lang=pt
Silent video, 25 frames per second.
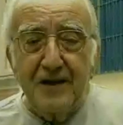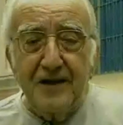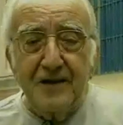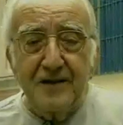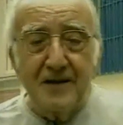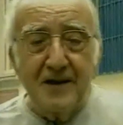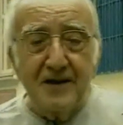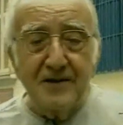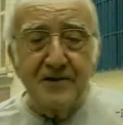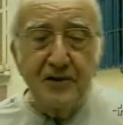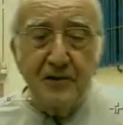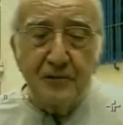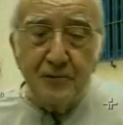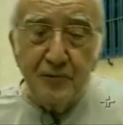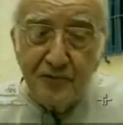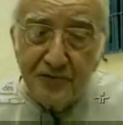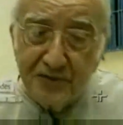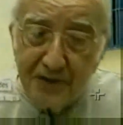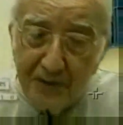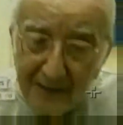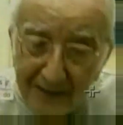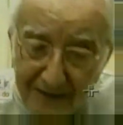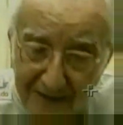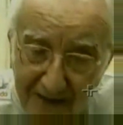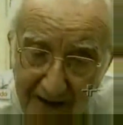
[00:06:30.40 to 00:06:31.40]
Nas
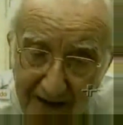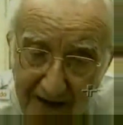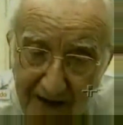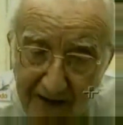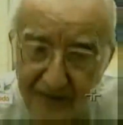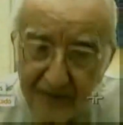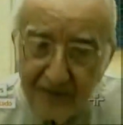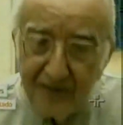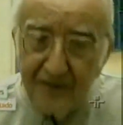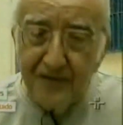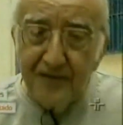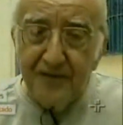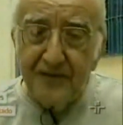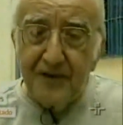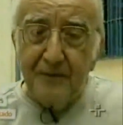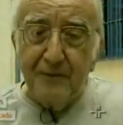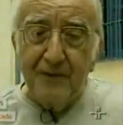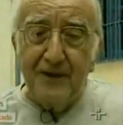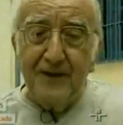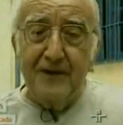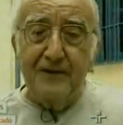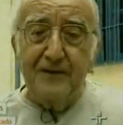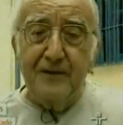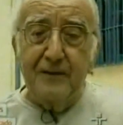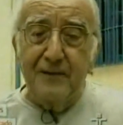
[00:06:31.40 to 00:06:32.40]
indústrias Matarazzo
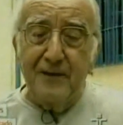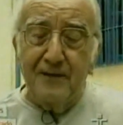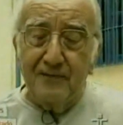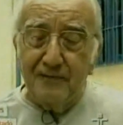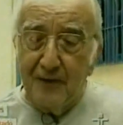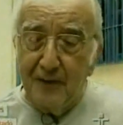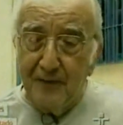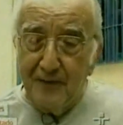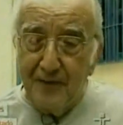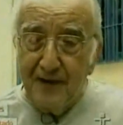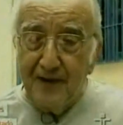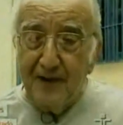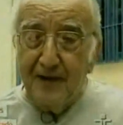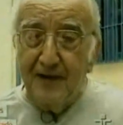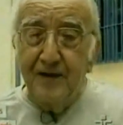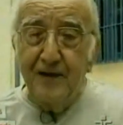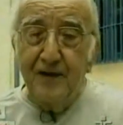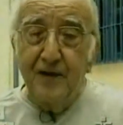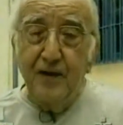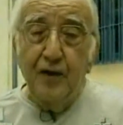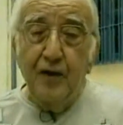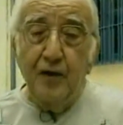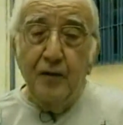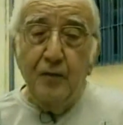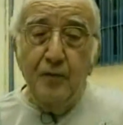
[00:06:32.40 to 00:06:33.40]
trabalhava a minha família.
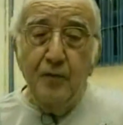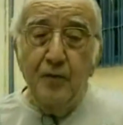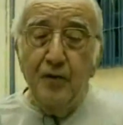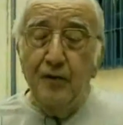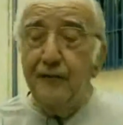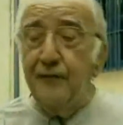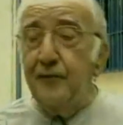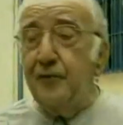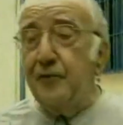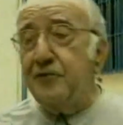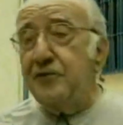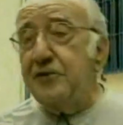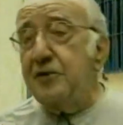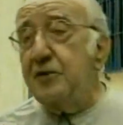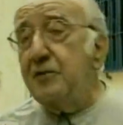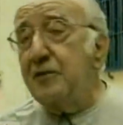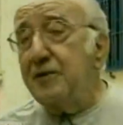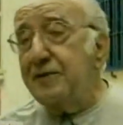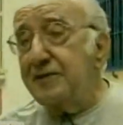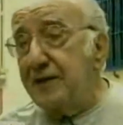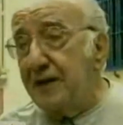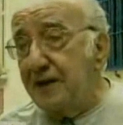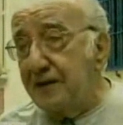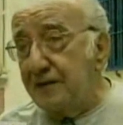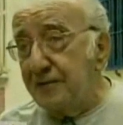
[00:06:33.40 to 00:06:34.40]
Meu avô,
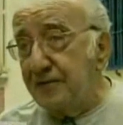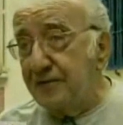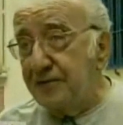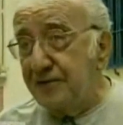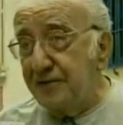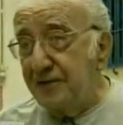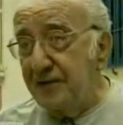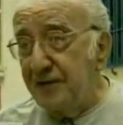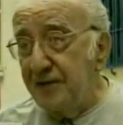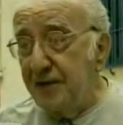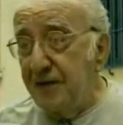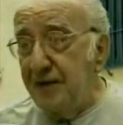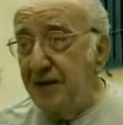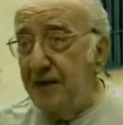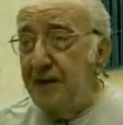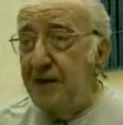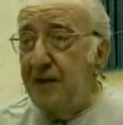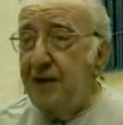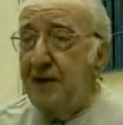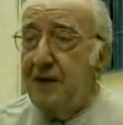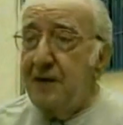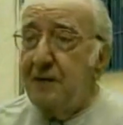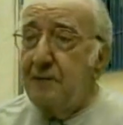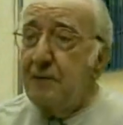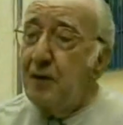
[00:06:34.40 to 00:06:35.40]
50 anos.
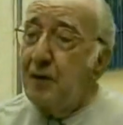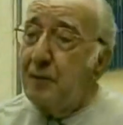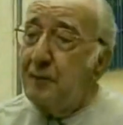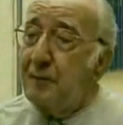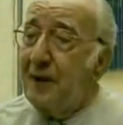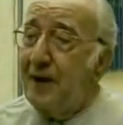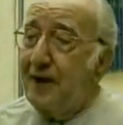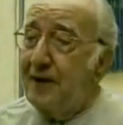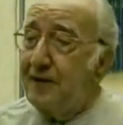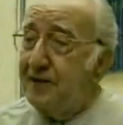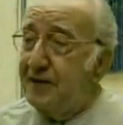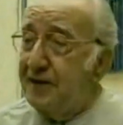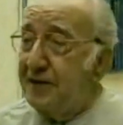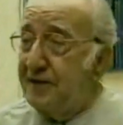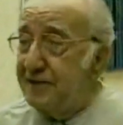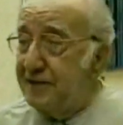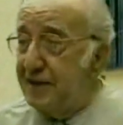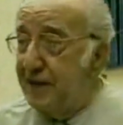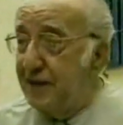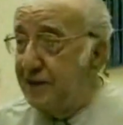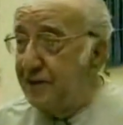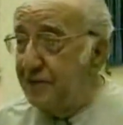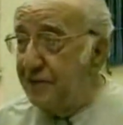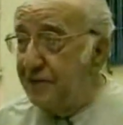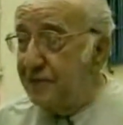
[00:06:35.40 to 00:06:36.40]
Meu pai,
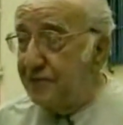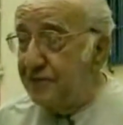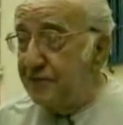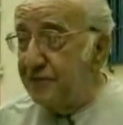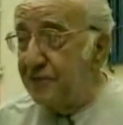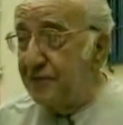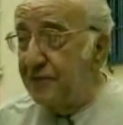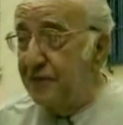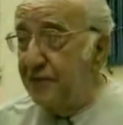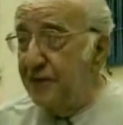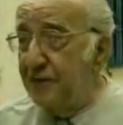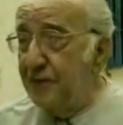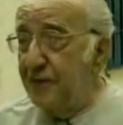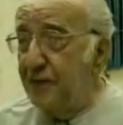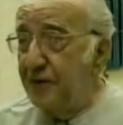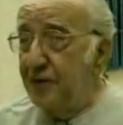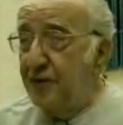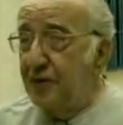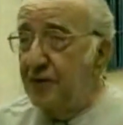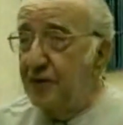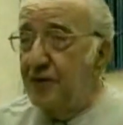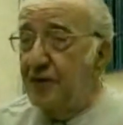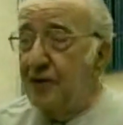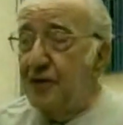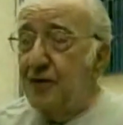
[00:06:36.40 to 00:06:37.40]
30 anos.
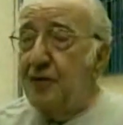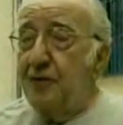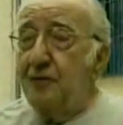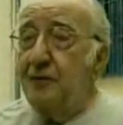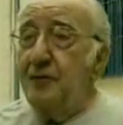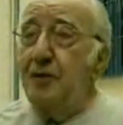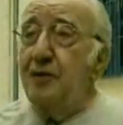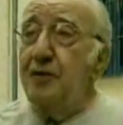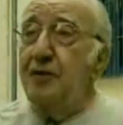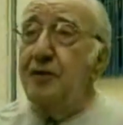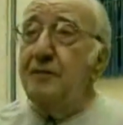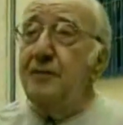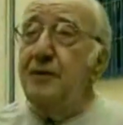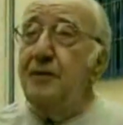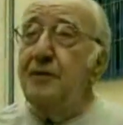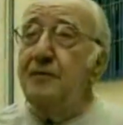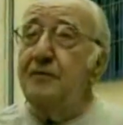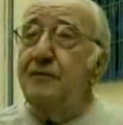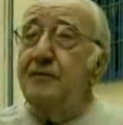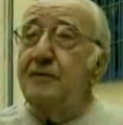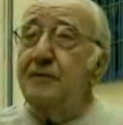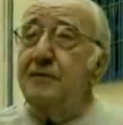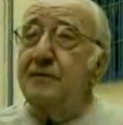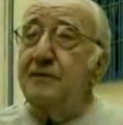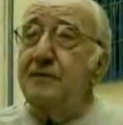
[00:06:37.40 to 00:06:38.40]
Meu
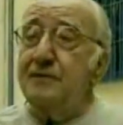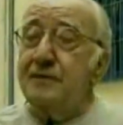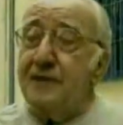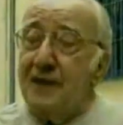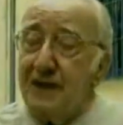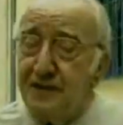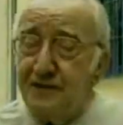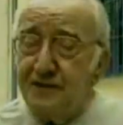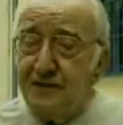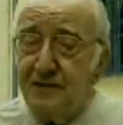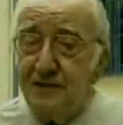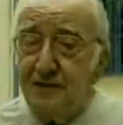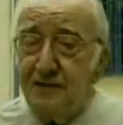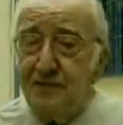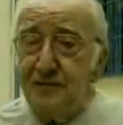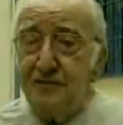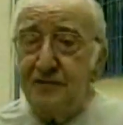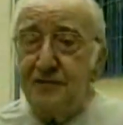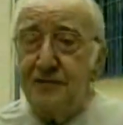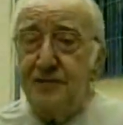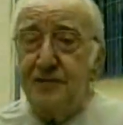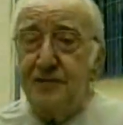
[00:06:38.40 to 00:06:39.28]
irmão, 10 anos.